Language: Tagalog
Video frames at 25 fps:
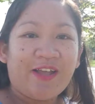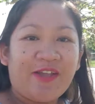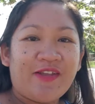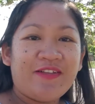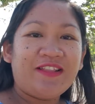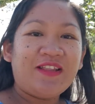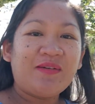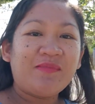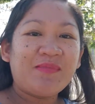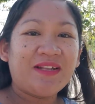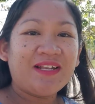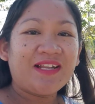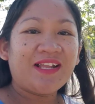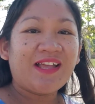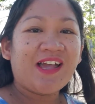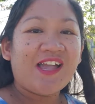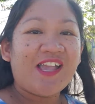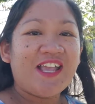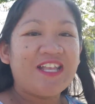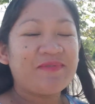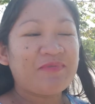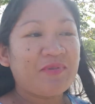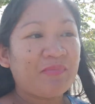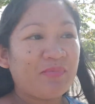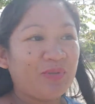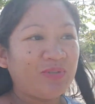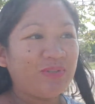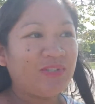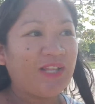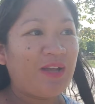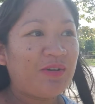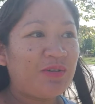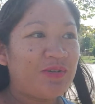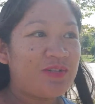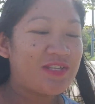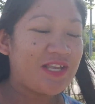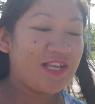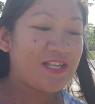Ngayon naman guys,
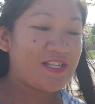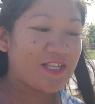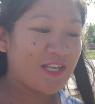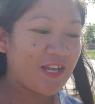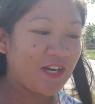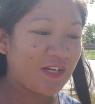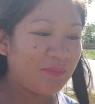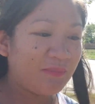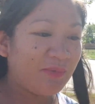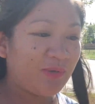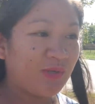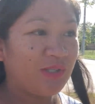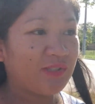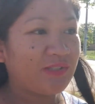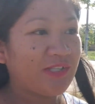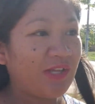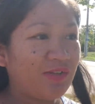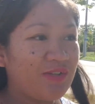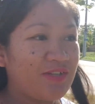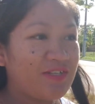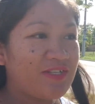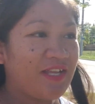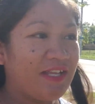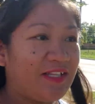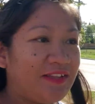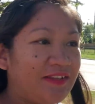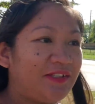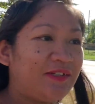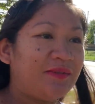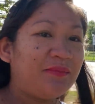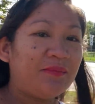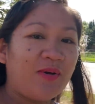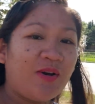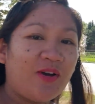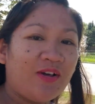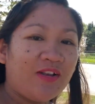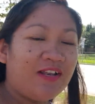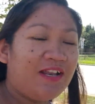papunta ako sa Scarborough Town Center
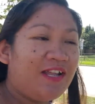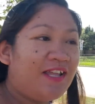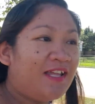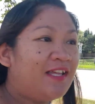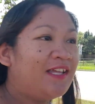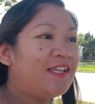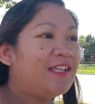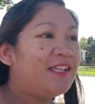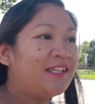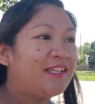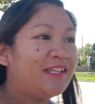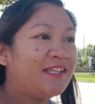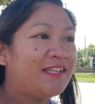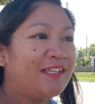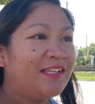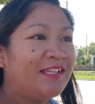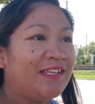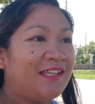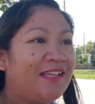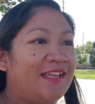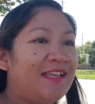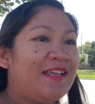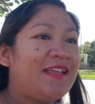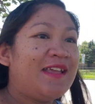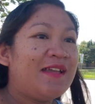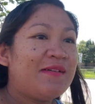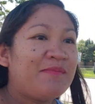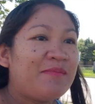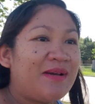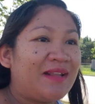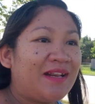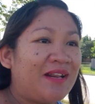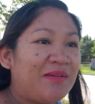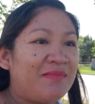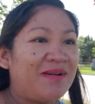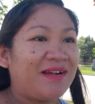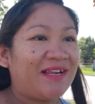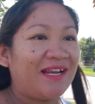Mall
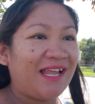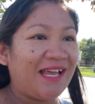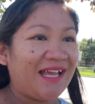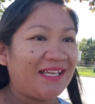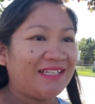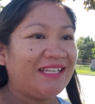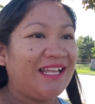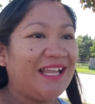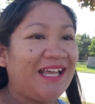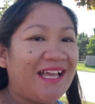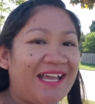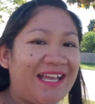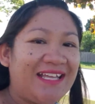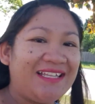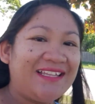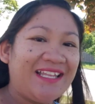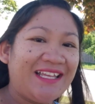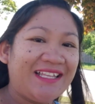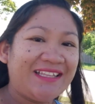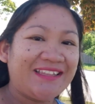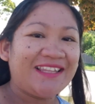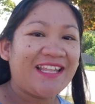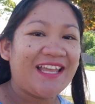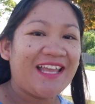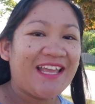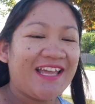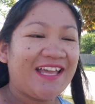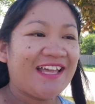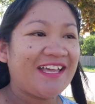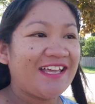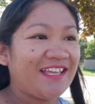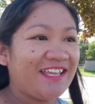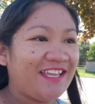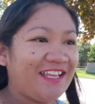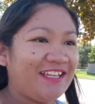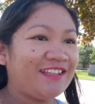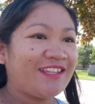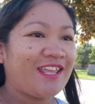para maglakad-lakad at
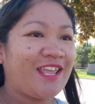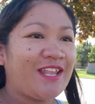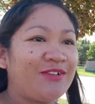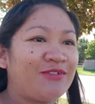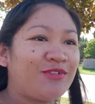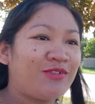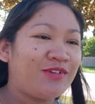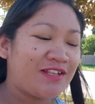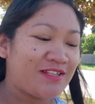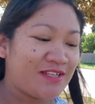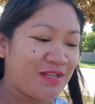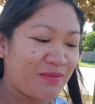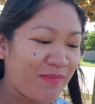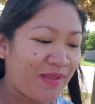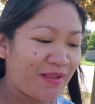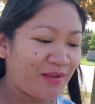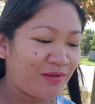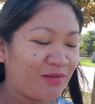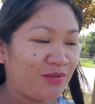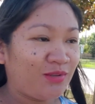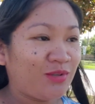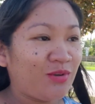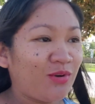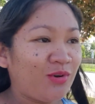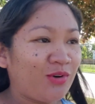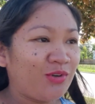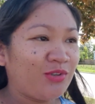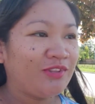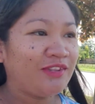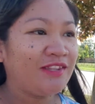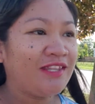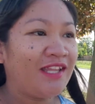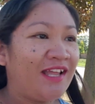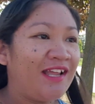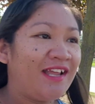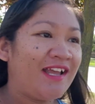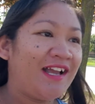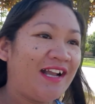uh, hintayin ko na si Michael
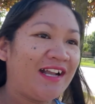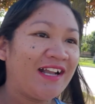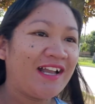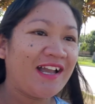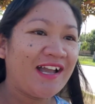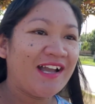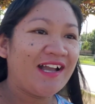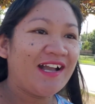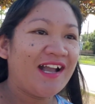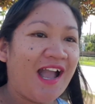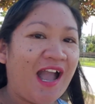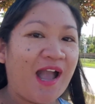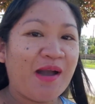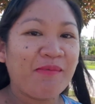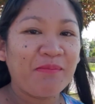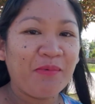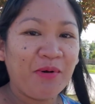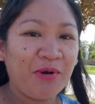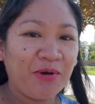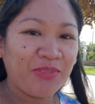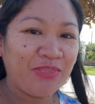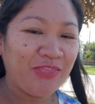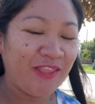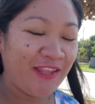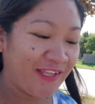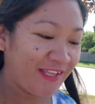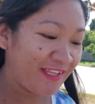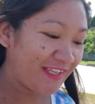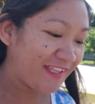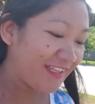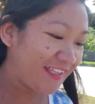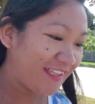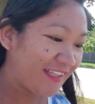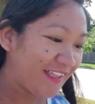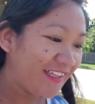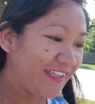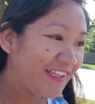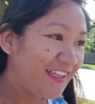doon hanggang hapon.
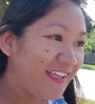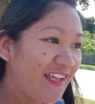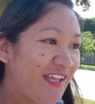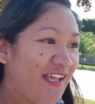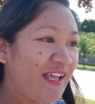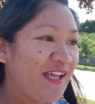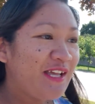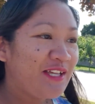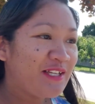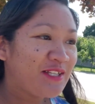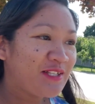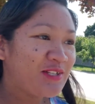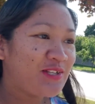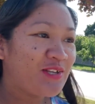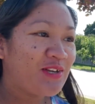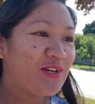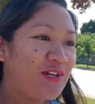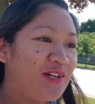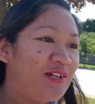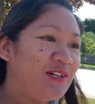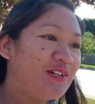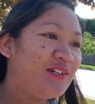So,